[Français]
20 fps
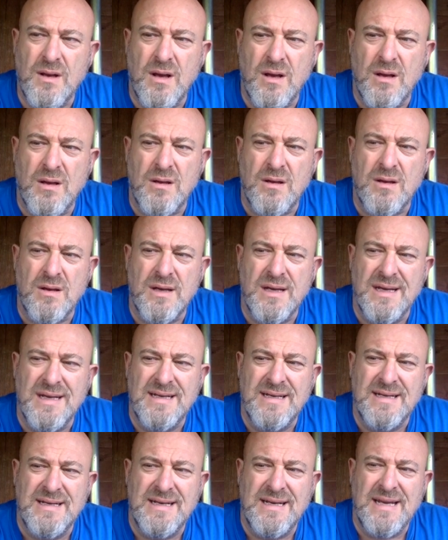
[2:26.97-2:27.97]
euh,
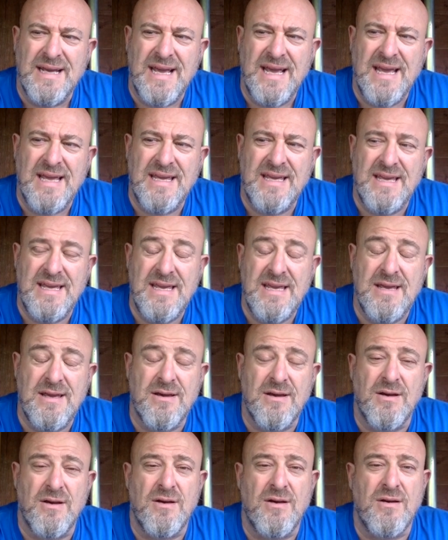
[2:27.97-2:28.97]
et
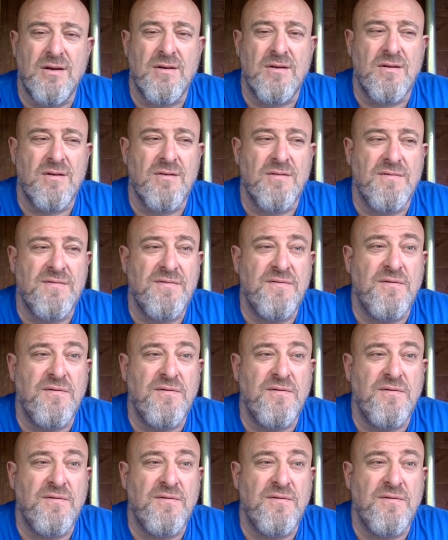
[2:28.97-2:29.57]
qui euh,